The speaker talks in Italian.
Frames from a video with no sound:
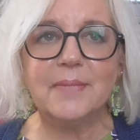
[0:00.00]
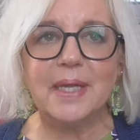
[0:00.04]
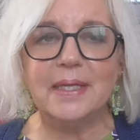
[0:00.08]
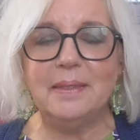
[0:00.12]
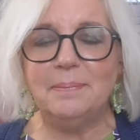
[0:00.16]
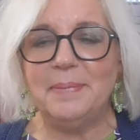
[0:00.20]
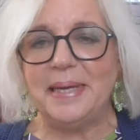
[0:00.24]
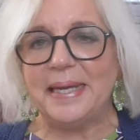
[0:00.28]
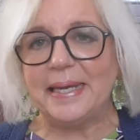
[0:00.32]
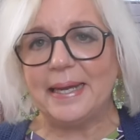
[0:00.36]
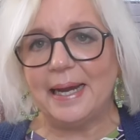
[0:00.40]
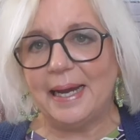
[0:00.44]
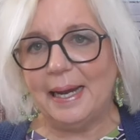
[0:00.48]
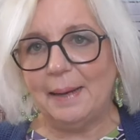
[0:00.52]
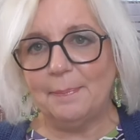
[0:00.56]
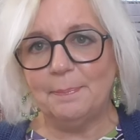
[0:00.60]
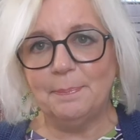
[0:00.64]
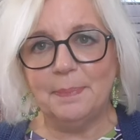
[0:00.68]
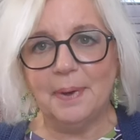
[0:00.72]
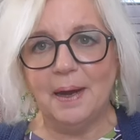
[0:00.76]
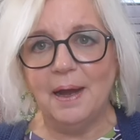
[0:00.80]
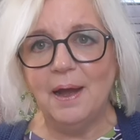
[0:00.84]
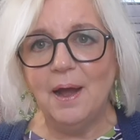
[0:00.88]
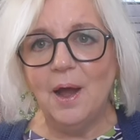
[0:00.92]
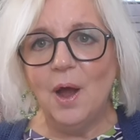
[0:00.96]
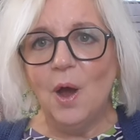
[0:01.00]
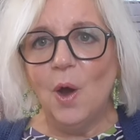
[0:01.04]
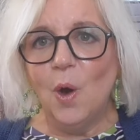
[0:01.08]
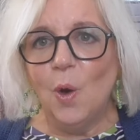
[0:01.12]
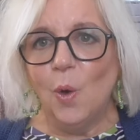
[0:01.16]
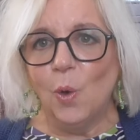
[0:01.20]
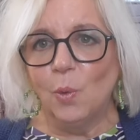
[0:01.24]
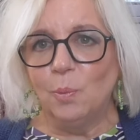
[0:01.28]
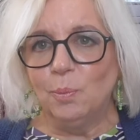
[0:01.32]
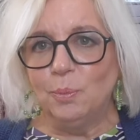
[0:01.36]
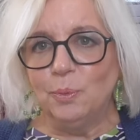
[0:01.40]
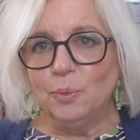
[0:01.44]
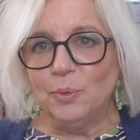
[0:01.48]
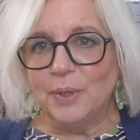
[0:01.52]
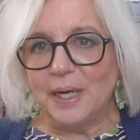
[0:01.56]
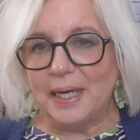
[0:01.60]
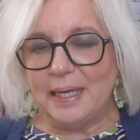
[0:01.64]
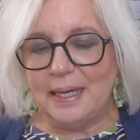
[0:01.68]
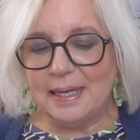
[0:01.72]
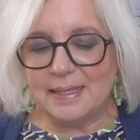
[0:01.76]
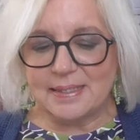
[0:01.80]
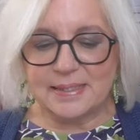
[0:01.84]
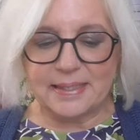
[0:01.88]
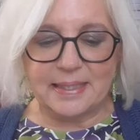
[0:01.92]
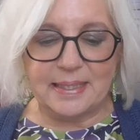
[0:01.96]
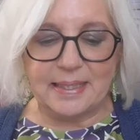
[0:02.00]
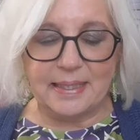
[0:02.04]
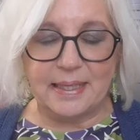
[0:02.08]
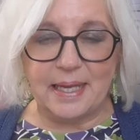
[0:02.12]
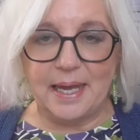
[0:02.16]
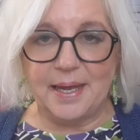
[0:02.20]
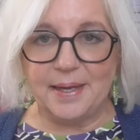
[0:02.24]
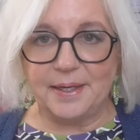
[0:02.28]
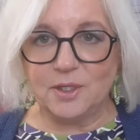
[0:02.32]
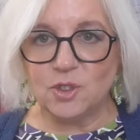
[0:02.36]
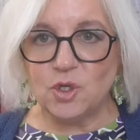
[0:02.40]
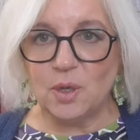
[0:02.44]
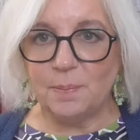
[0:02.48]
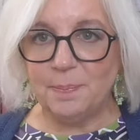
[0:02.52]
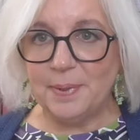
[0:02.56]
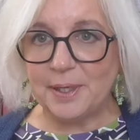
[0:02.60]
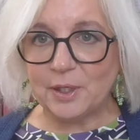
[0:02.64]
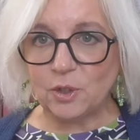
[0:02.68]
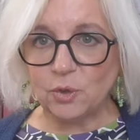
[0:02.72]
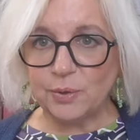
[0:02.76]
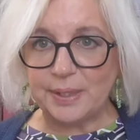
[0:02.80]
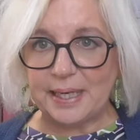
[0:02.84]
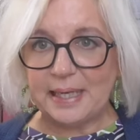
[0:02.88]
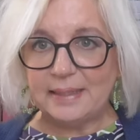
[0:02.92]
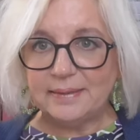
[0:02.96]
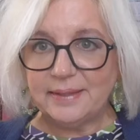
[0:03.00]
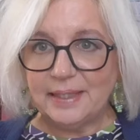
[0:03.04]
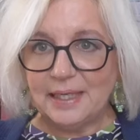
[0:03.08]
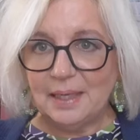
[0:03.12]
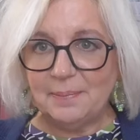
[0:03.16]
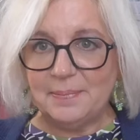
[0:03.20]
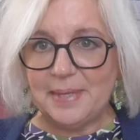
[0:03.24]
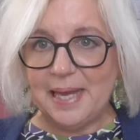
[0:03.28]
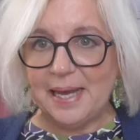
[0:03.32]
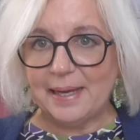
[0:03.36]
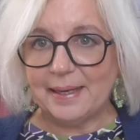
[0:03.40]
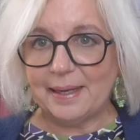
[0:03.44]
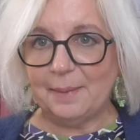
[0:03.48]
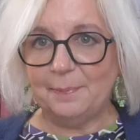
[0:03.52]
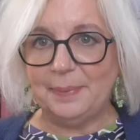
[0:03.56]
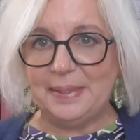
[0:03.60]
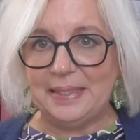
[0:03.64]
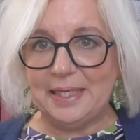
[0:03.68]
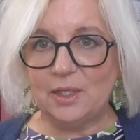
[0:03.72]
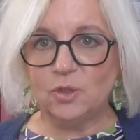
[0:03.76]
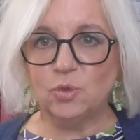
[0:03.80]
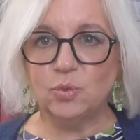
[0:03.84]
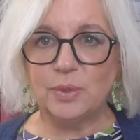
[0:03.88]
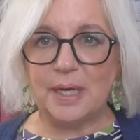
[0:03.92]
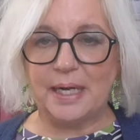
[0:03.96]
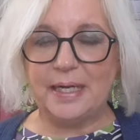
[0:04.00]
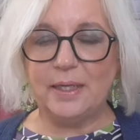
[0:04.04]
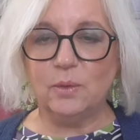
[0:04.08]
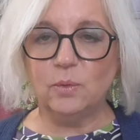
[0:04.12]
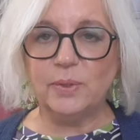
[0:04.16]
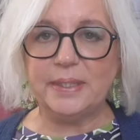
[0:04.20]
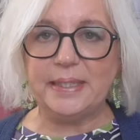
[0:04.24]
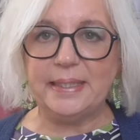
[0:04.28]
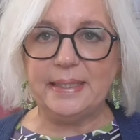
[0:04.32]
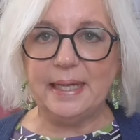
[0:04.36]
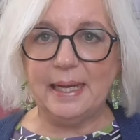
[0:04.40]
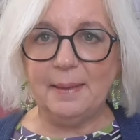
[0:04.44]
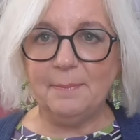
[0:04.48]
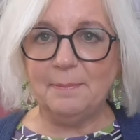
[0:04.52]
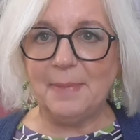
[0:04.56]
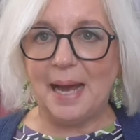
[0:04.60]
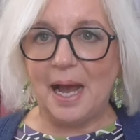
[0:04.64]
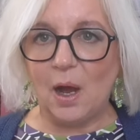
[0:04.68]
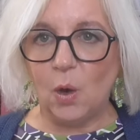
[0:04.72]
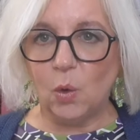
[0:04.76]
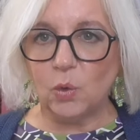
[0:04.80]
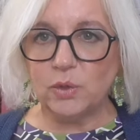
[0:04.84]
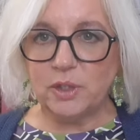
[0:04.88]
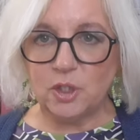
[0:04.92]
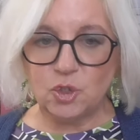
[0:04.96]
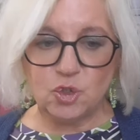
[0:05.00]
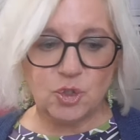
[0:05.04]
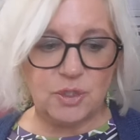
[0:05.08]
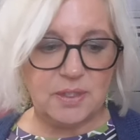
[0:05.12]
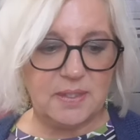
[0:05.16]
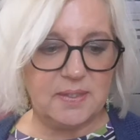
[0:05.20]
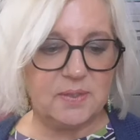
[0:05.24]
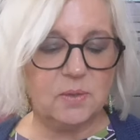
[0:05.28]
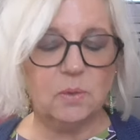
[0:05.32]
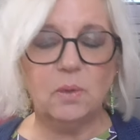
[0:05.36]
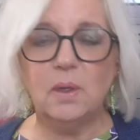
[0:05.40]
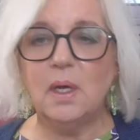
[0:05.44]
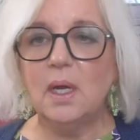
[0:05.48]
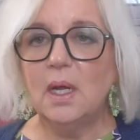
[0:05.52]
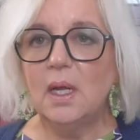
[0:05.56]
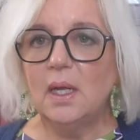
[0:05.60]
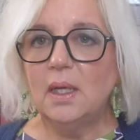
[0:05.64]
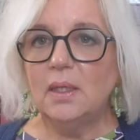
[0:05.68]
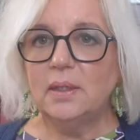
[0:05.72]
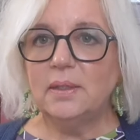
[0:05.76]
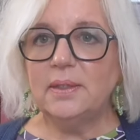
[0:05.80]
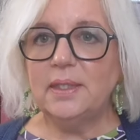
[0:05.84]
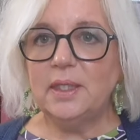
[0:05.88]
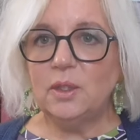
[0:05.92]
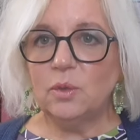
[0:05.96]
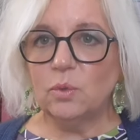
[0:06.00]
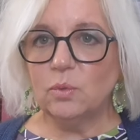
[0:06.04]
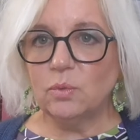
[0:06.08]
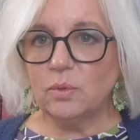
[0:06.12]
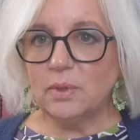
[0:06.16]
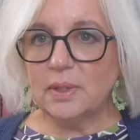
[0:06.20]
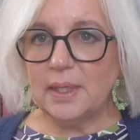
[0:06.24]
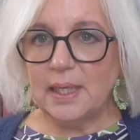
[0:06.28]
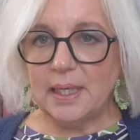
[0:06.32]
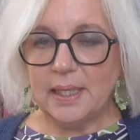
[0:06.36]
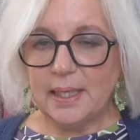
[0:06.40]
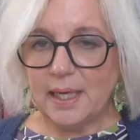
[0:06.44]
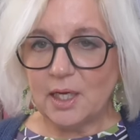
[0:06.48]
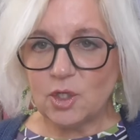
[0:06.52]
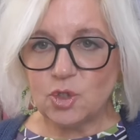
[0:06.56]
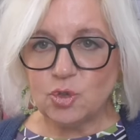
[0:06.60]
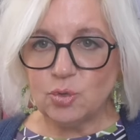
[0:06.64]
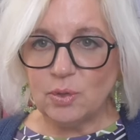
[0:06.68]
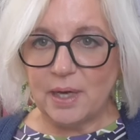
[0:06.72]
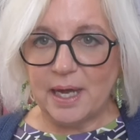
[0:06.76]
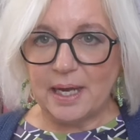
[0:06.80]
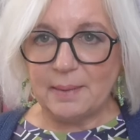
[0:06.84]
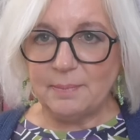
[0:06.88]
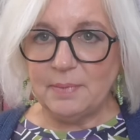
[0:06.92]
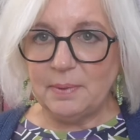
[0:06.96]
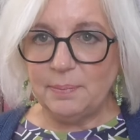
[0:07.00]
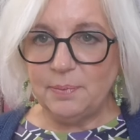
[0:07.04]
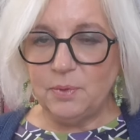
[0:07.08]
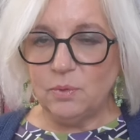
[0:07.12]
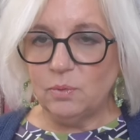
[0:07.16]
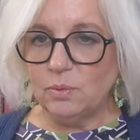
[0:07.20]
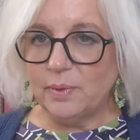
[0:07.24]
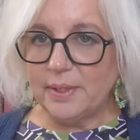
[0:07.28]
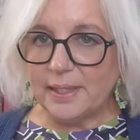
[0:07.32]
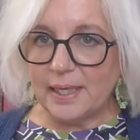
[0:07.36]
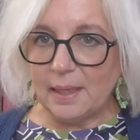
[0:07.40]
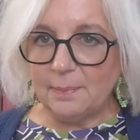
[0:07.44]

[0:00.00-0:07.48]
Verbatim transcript: il make up oppure la skincare. Cioè, perdonate la mia capigliatura leonina, ma ho deciso di non asciugarmi più i